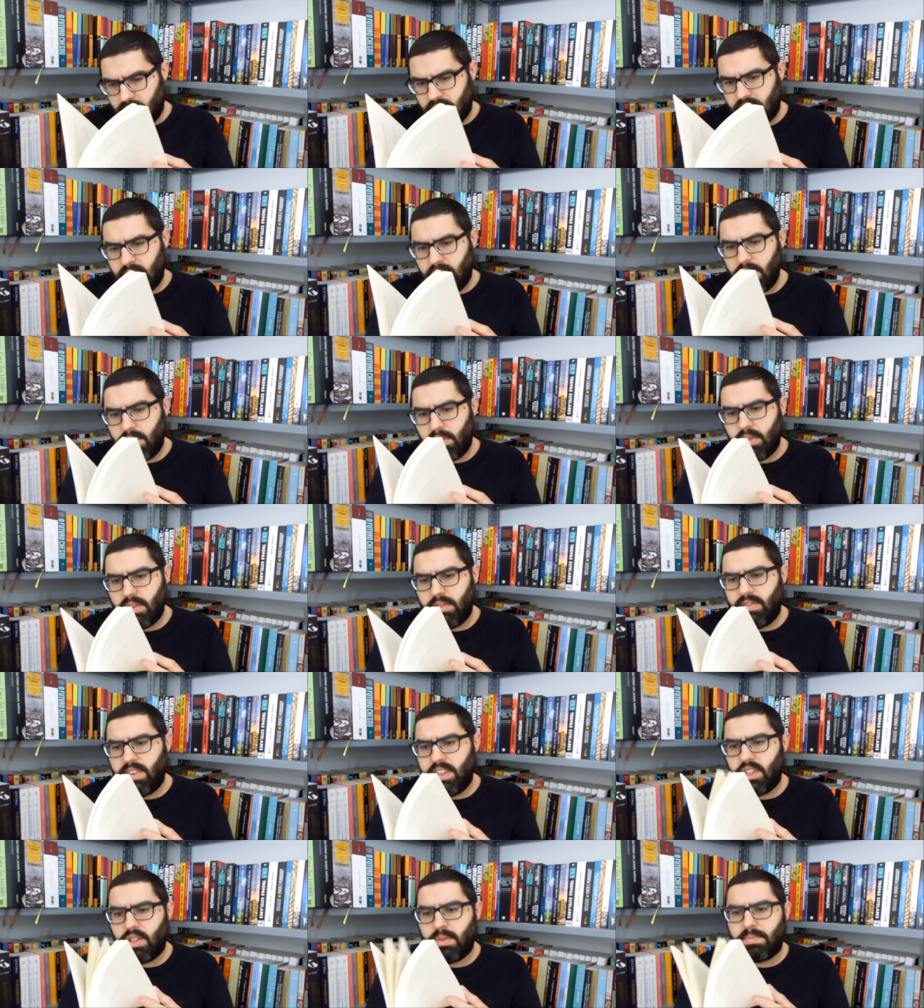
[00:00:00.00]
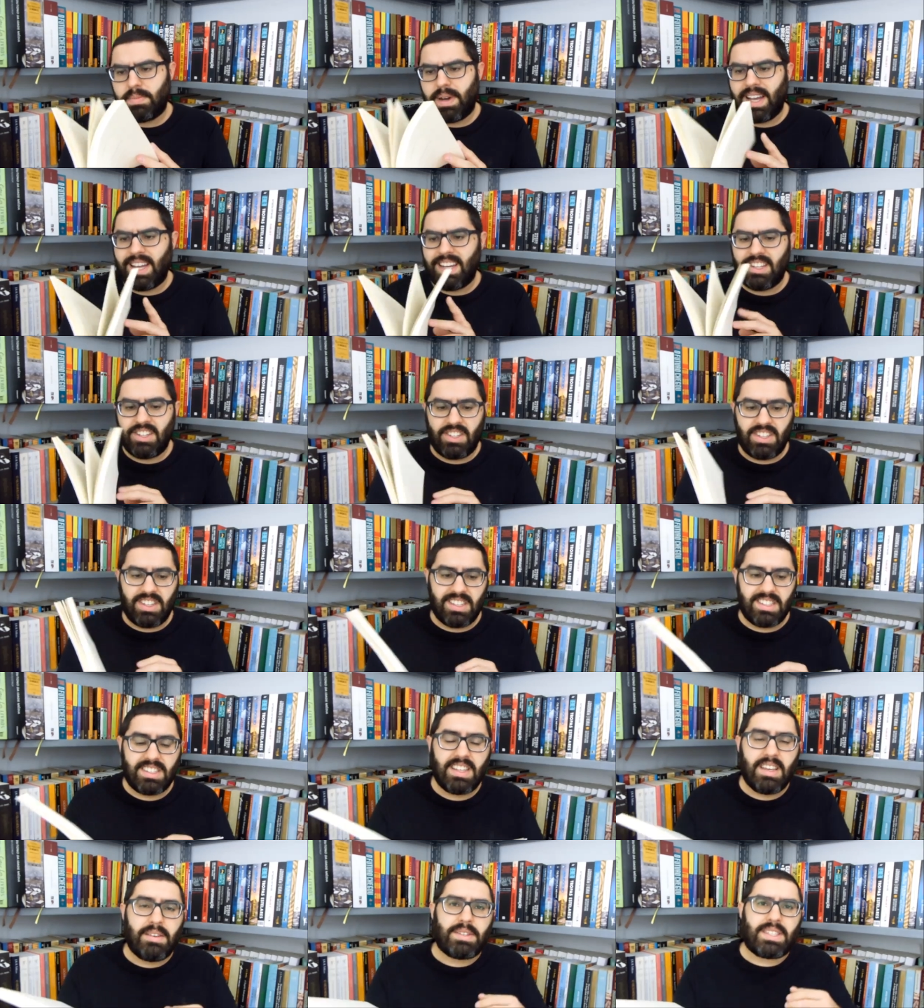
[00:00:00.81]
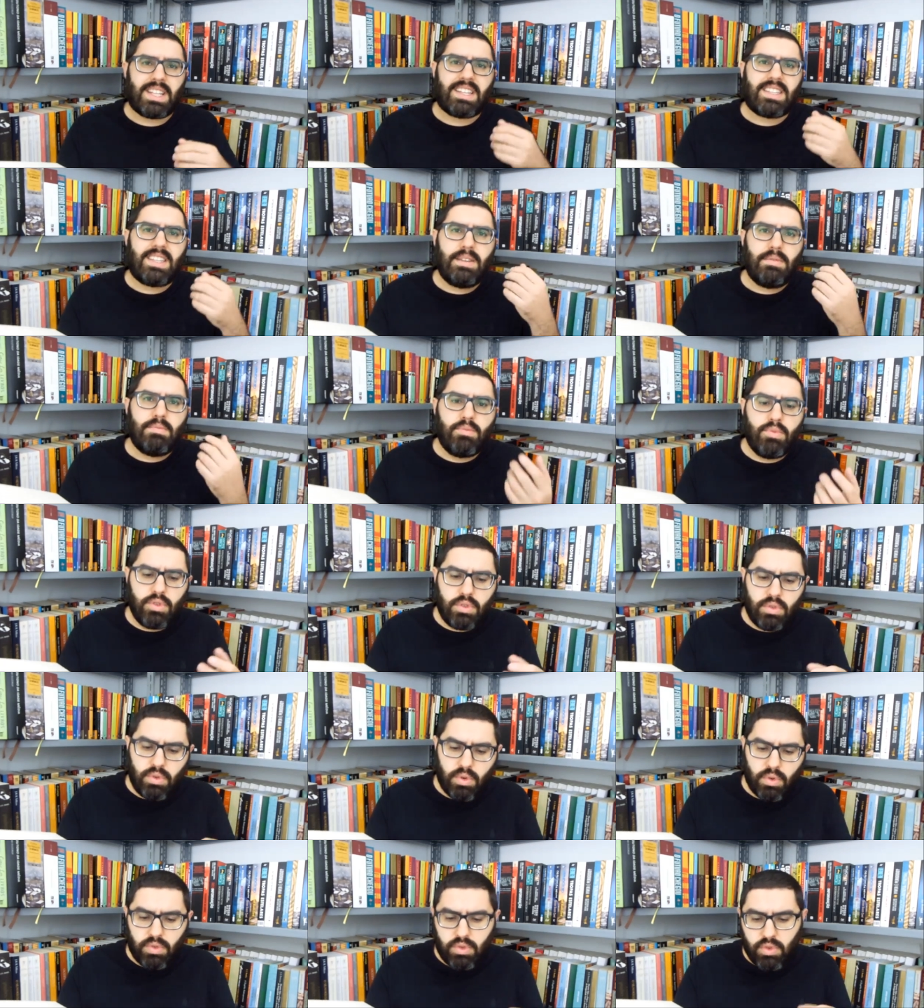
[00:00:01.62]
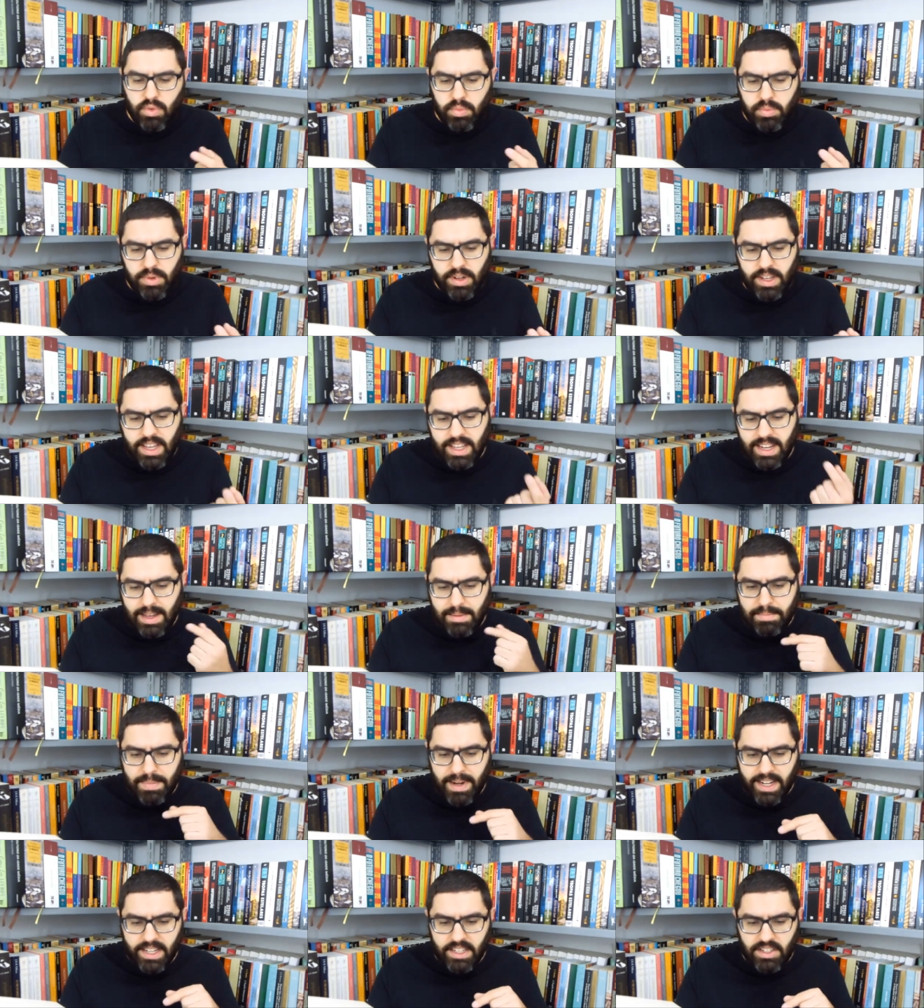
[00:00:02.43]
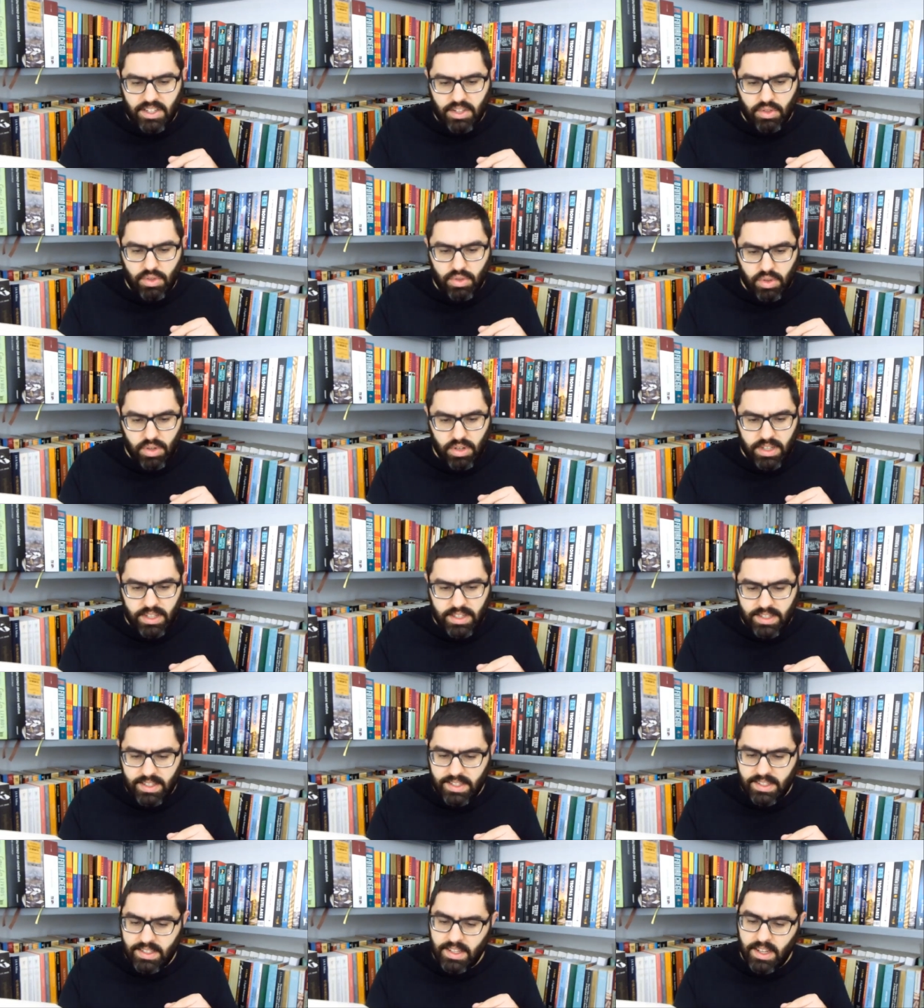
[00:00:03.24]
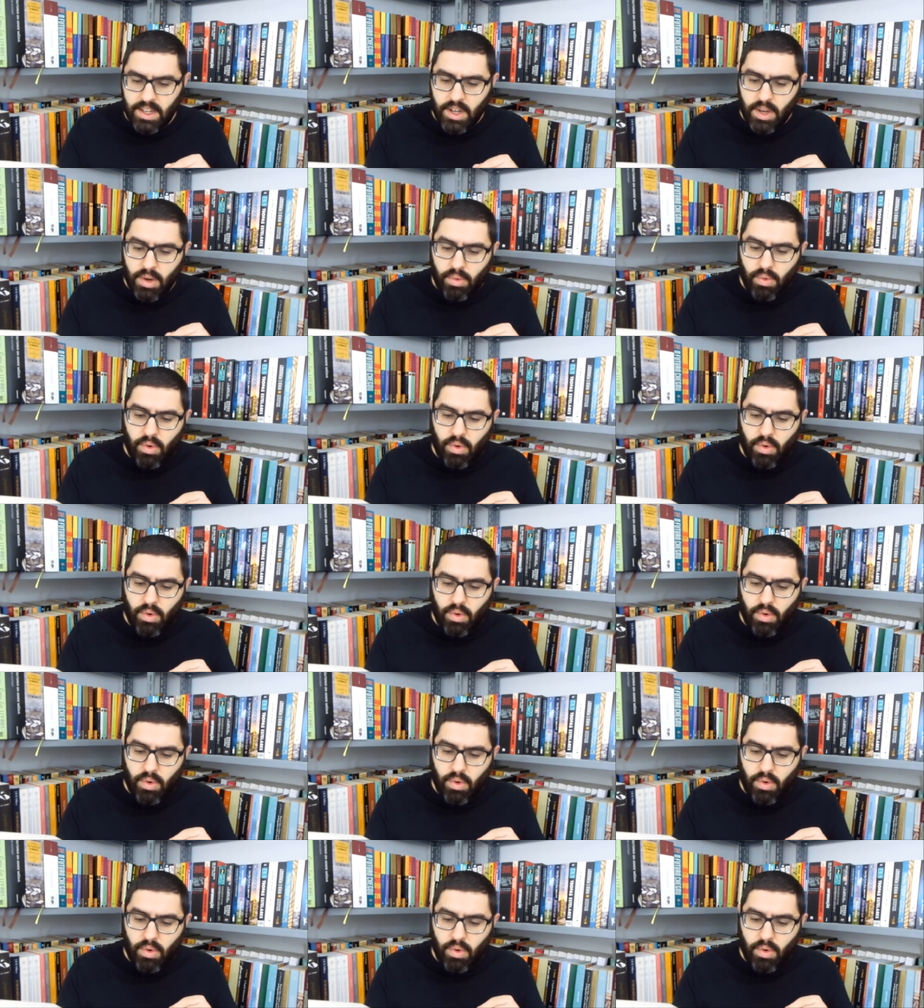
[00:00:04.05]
120 páginas, mas ela tem muito conteúdo, porque na parte 2,